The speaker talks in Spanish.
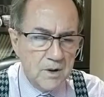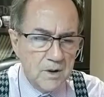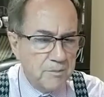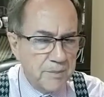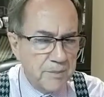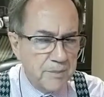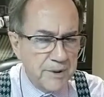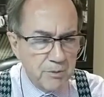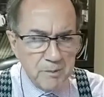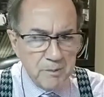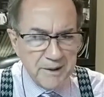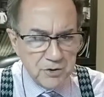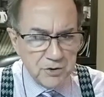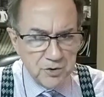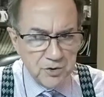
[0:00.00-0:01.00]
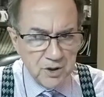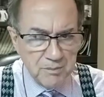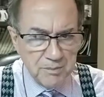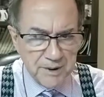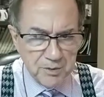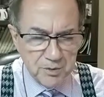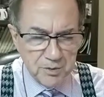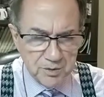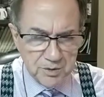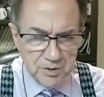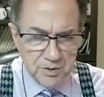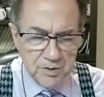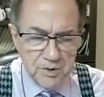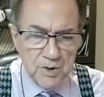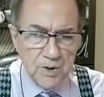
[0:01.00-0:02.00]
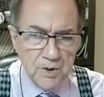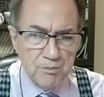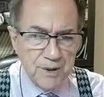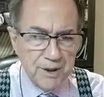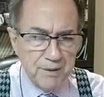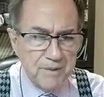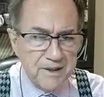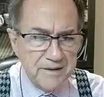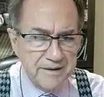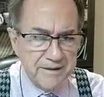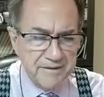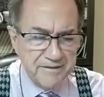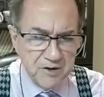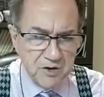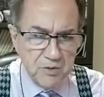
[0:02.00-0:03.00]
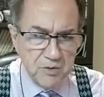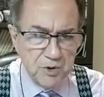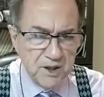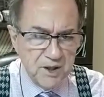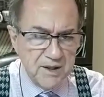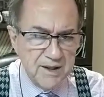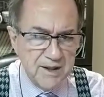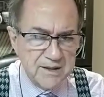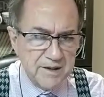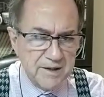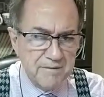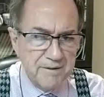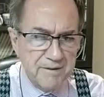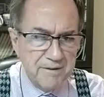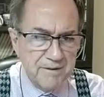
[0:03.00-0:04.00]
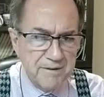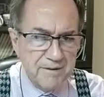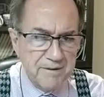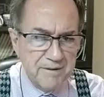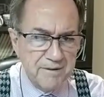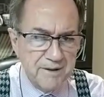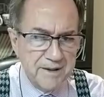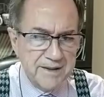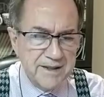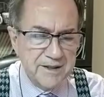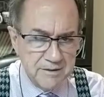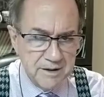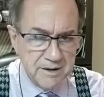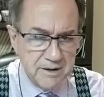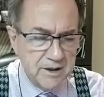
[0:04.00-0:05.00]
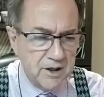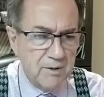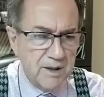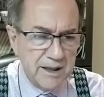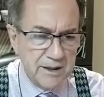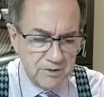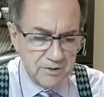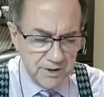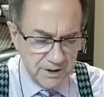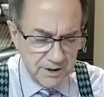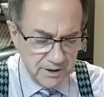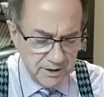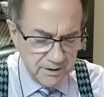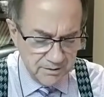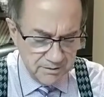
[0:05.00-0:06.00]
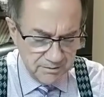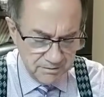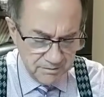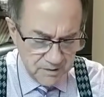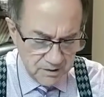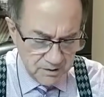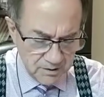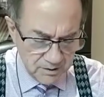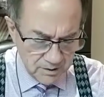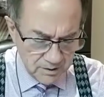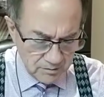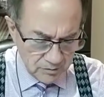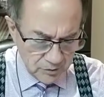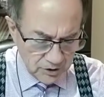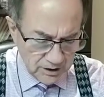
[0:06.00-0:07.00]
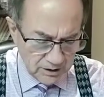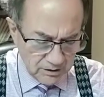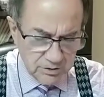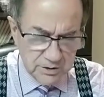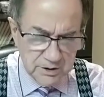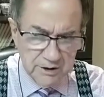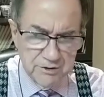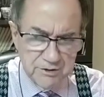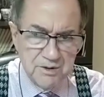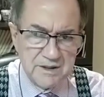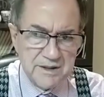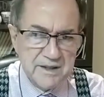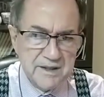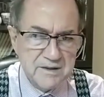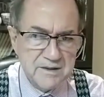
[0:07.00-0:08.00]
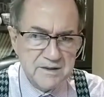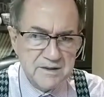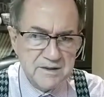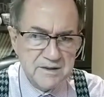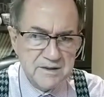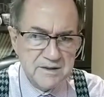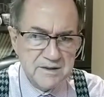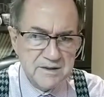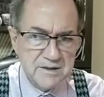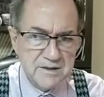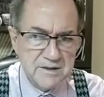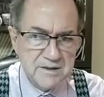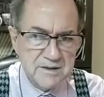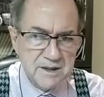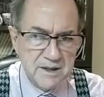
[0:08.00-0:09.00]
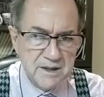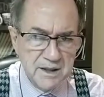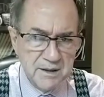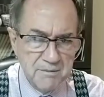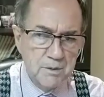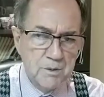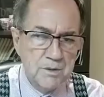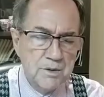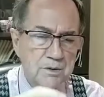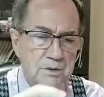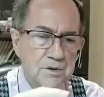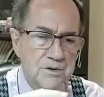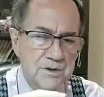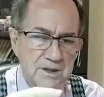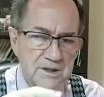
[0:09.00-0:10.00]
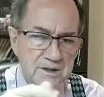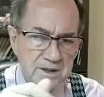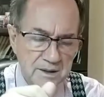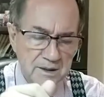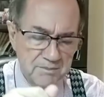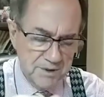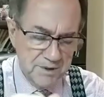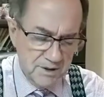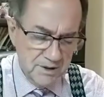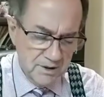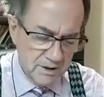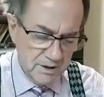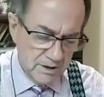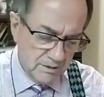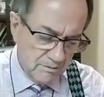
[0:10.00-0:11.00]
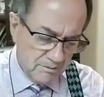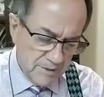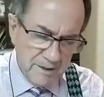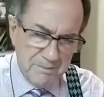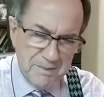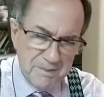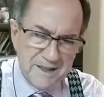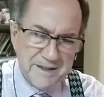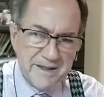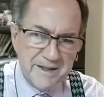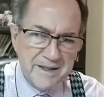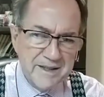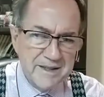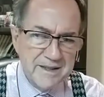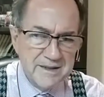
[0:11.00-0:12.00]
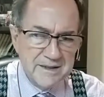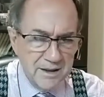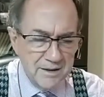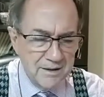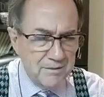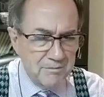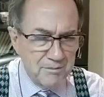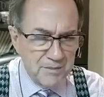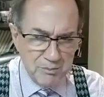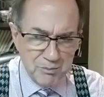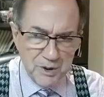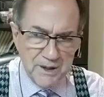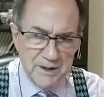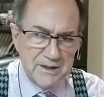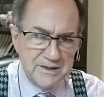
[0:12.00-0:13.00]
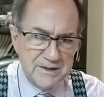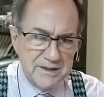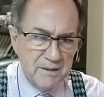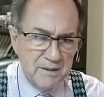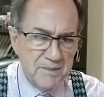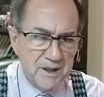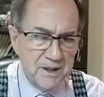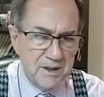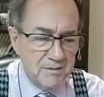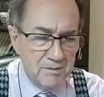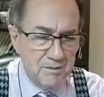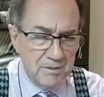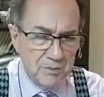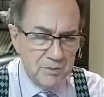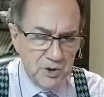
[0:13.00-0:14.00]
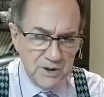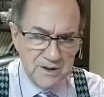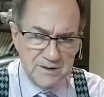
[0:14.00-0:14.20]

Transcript: Pero un momento yo le pregunto. Permite que se comunique a través de tu mente. Quiero hablar con ella. Voy a contar de uno tres y cambias. Uno, dos, tres, cambias. María Patricia, ¿me puede decir a mí por qué está